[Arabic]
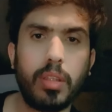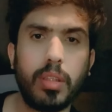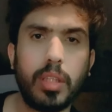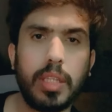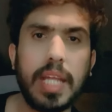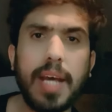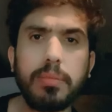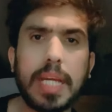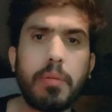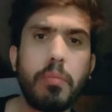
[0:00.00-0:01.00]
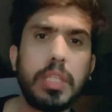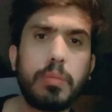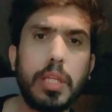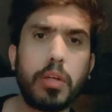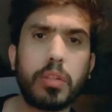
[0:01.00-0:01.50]
لاعب جايبه 100
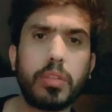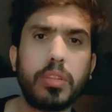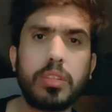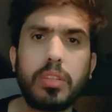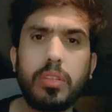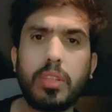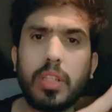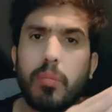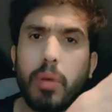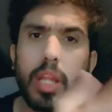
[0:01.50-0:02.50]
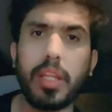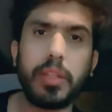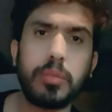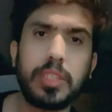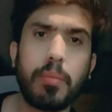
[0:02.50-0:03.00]
مليون كل المباراة اني
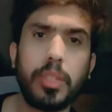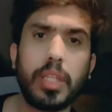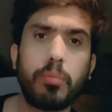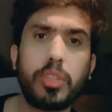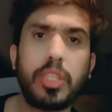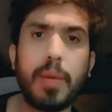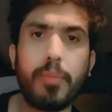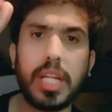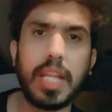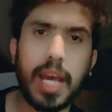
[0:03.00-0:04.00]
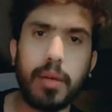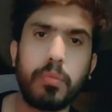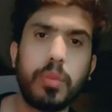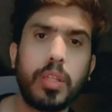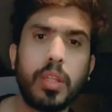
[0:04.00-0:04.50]
مستبعده دمر اللاعب
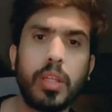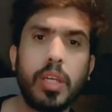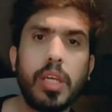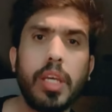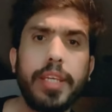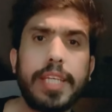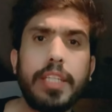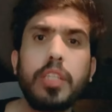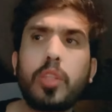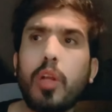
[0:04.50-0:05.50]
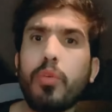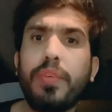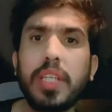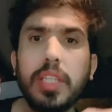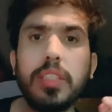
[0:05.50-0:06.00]
يعني حتى لو
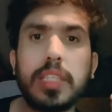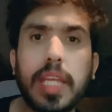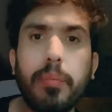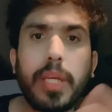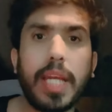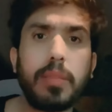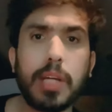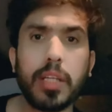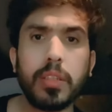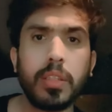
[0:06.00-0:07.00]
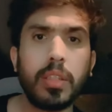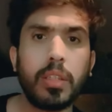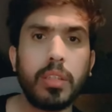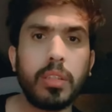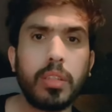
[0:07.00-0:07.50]
في عنده شيء بيقدمه
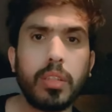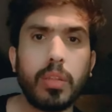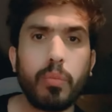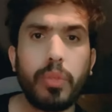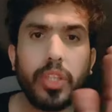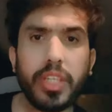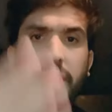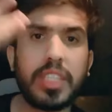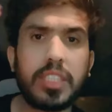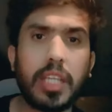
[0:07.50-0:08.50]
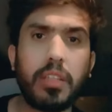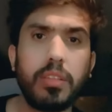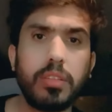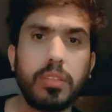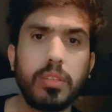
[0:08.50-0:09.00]
بيضيع ذا الشيء
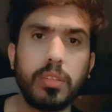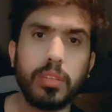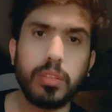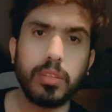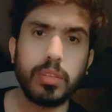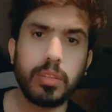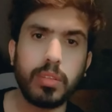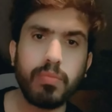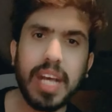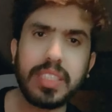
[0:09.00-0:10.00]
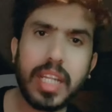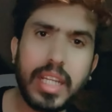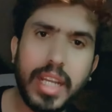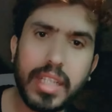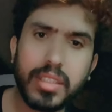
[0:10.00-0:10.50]
مهزلة اللي
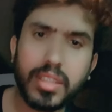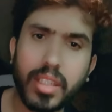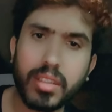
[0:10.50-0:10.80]
قاعد يصير